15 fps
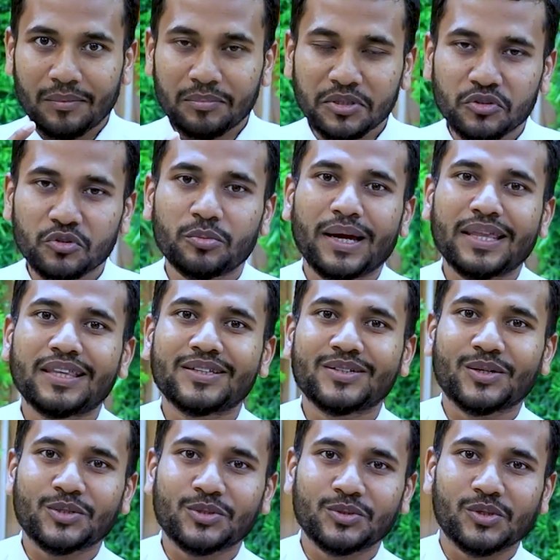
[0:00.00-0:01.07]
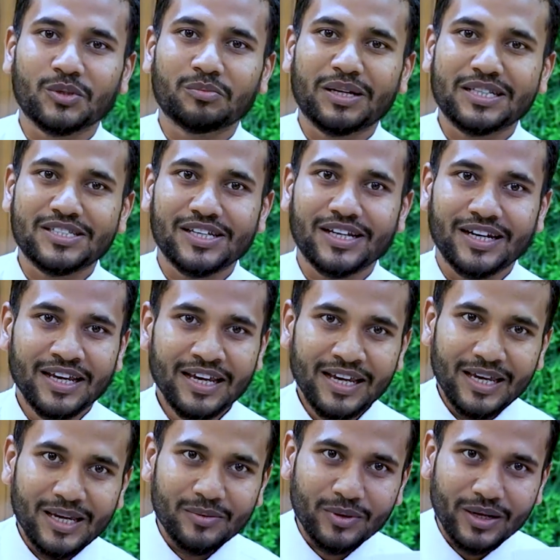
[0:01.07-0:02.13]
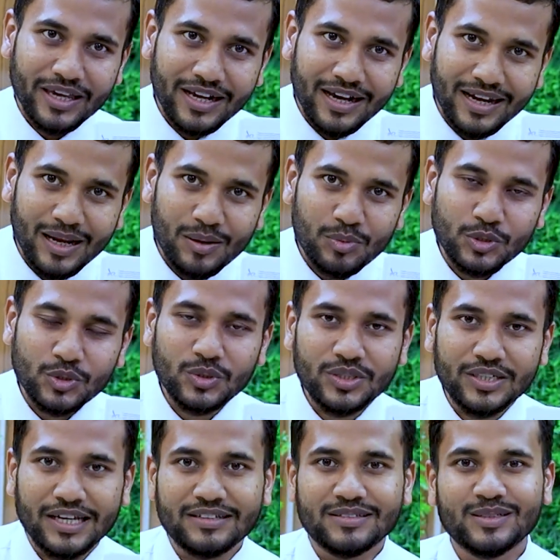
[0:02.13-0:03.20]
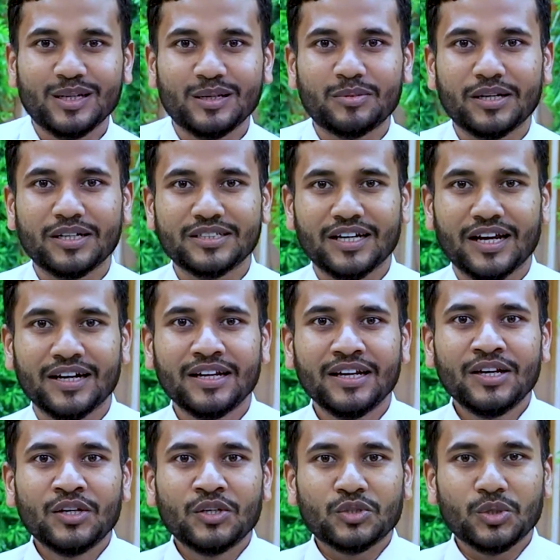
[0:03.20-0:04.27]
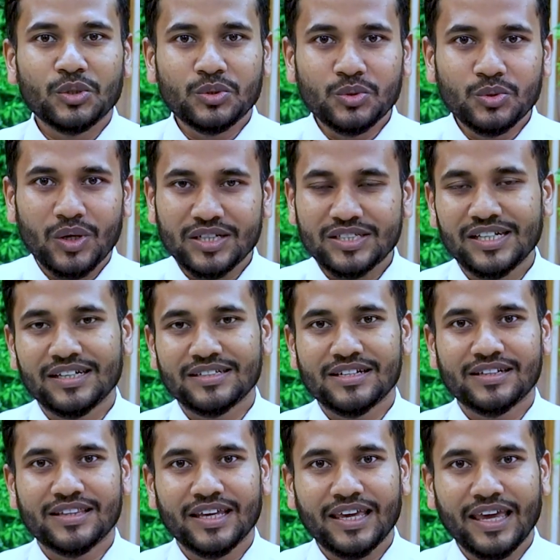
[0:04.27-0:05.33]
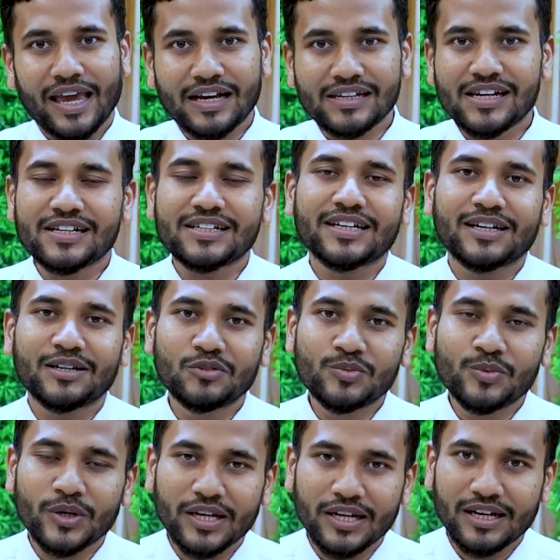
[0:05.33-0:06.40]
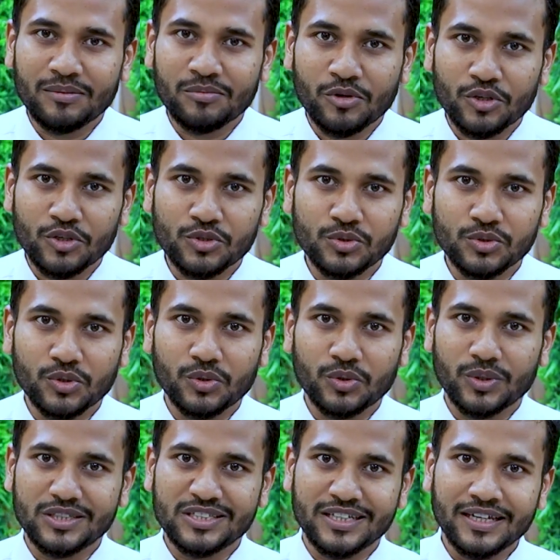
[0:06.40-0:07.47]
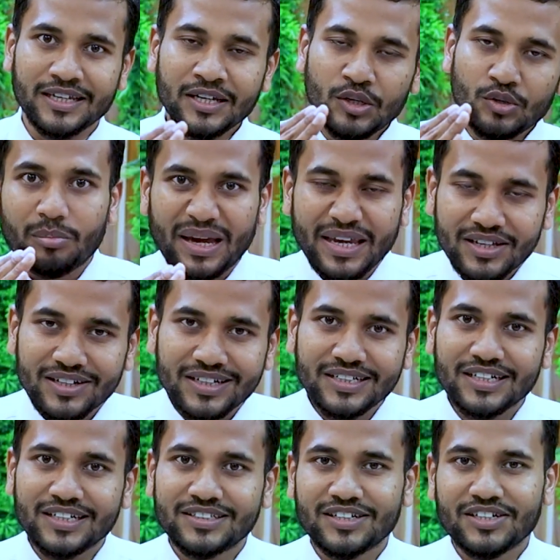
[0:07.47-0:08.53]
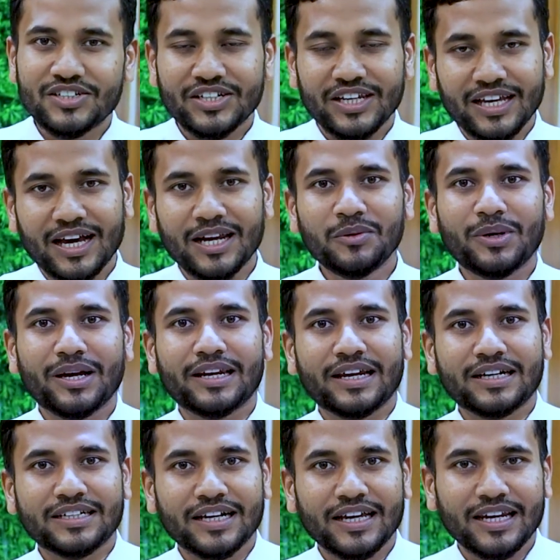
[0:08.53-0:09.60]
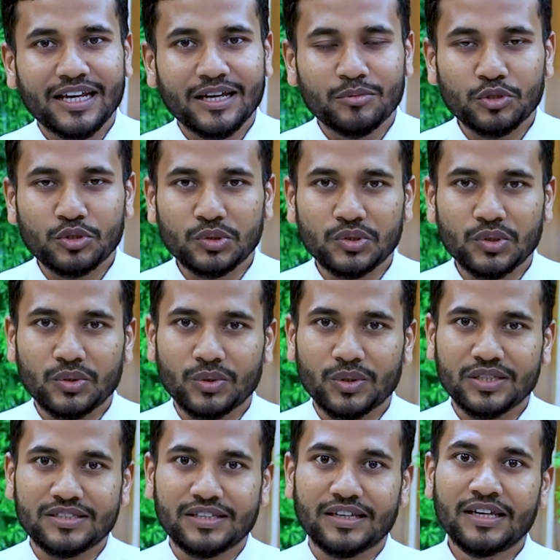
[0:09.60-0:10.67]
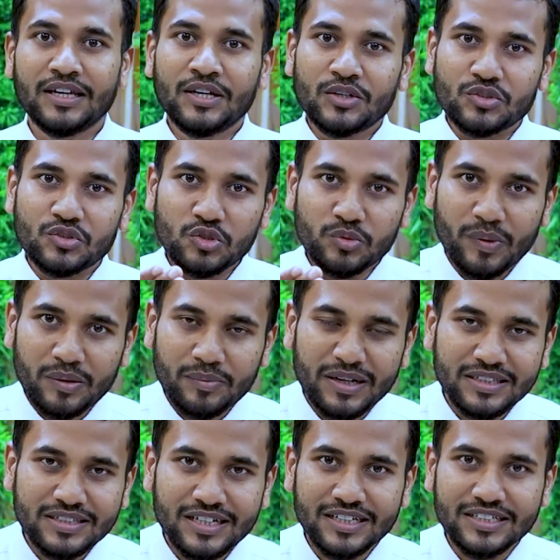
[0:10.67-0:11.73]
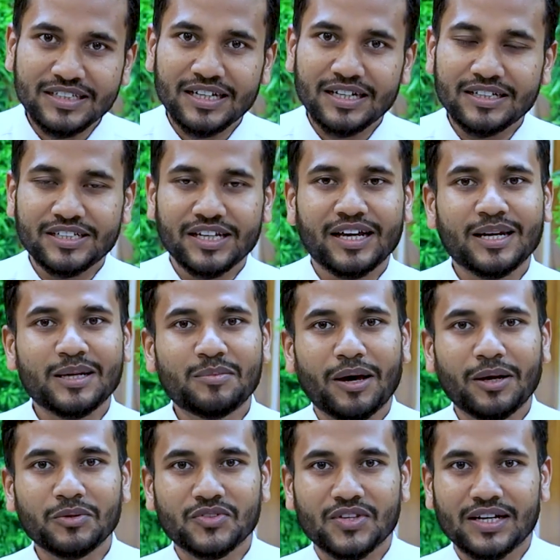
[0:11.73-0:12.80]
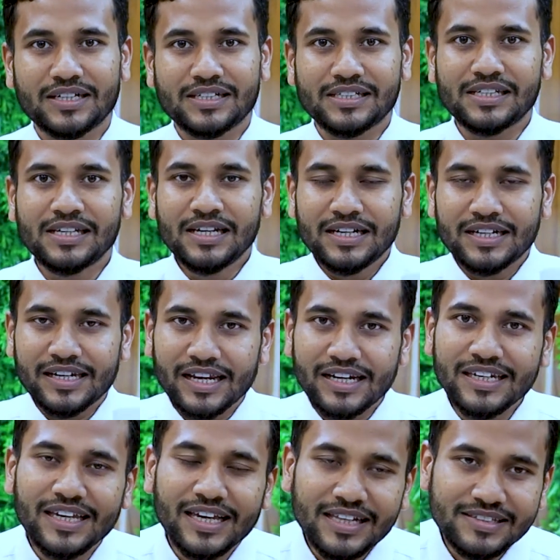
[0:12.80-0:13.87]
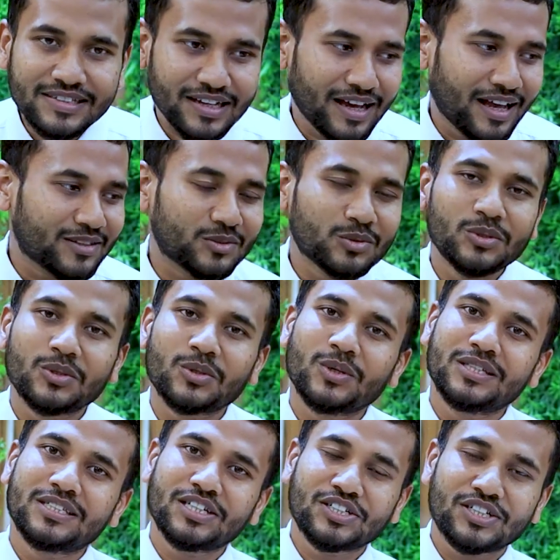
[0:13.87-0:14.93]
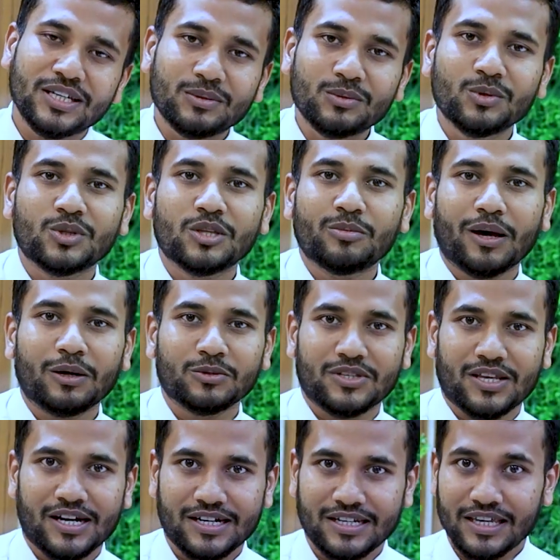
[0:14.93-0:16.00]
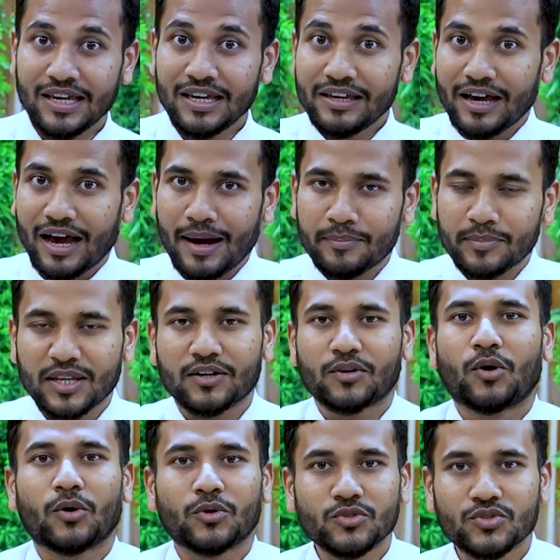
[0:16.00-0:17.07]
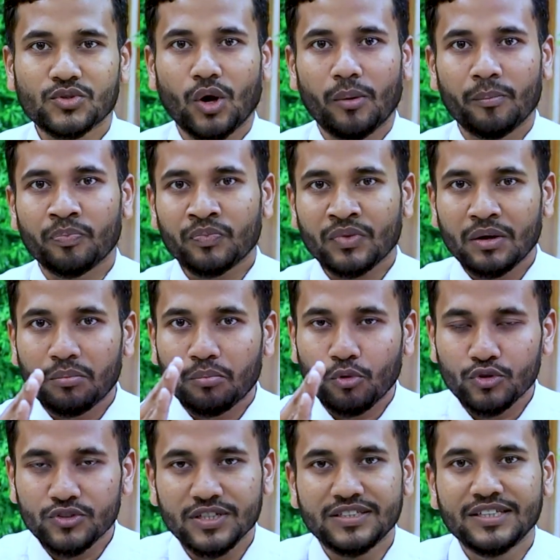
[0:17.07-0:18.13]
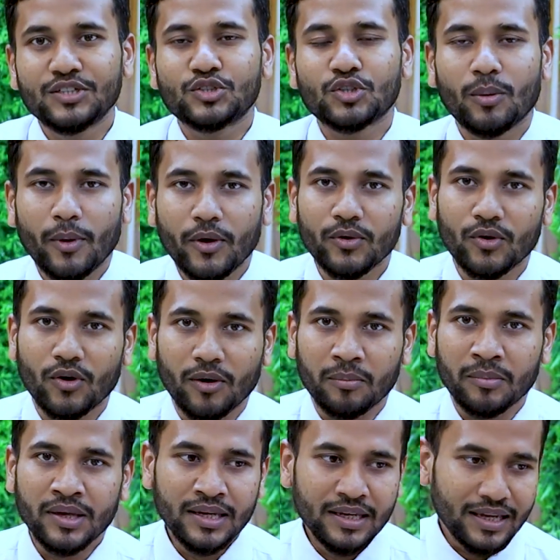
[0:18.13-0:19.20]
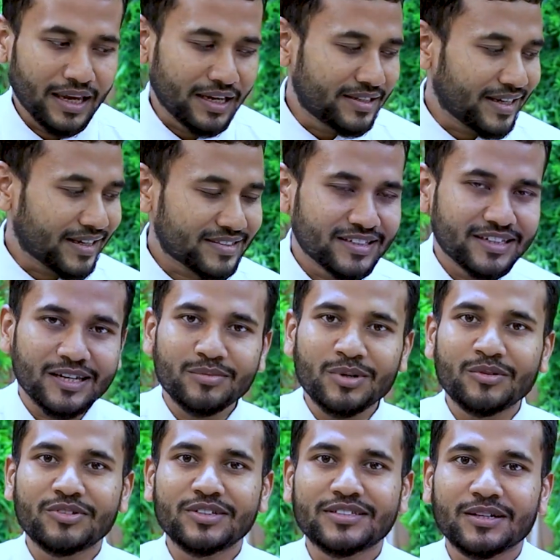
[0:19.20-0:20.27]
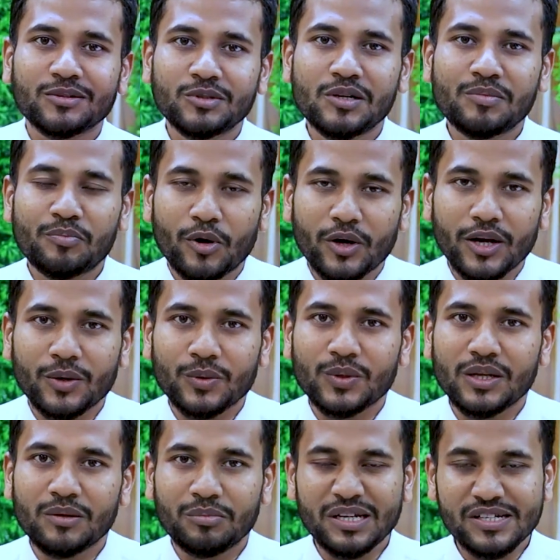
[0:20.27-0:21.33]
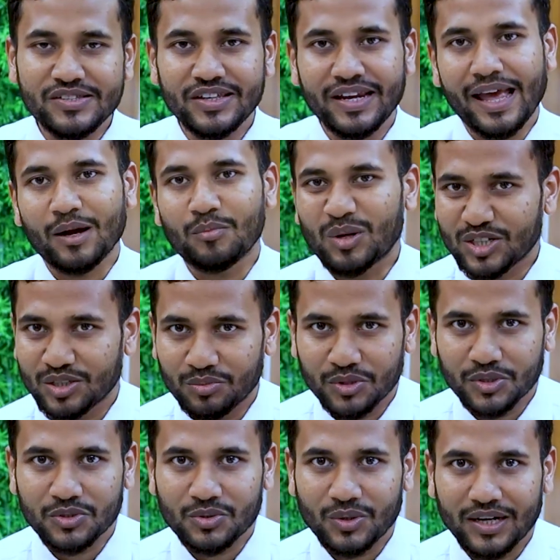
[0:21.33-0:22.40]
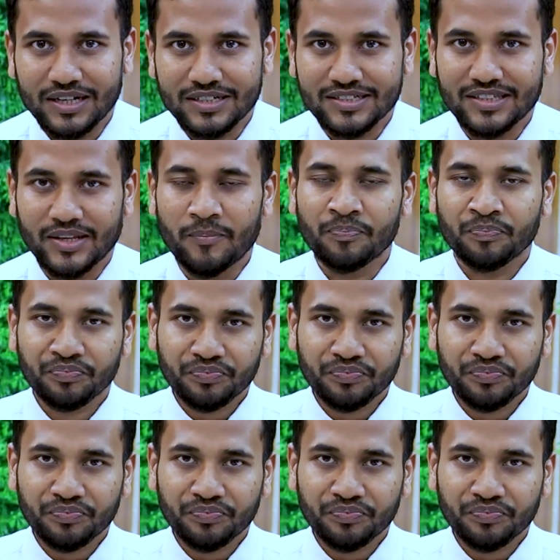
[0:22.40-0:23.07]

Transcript: আপনি দুবাইতে যাওয়ার সুযোগ পাচ্ছেন এবং এখানে আপনি যদি ট্যাক্সি ড্রাইভারে যান সত্তর আশি হাজার থেকে এক লাখ টাকার উপর ইনকাম করার সুযোগ রয়েছে বাইক রাইডারে যান সেখানেও এক লাখ টাকা ইনকামের সুযোগ রয়েছে সুপারভাইজারে যান সেখানে ভালো স্যালারি টেকনিক্যাল যে কাজগুলো রয়েছে সেগুলোতে ভালো স্যালারি আপনার খরচ কম প্রসেসিং সময়ও কম এই ট্যাক্সি ড্রাইভার ভিসাগুলো পনেরো দিন বিশ দিন এক মাসের মধ্যে চলে আসছে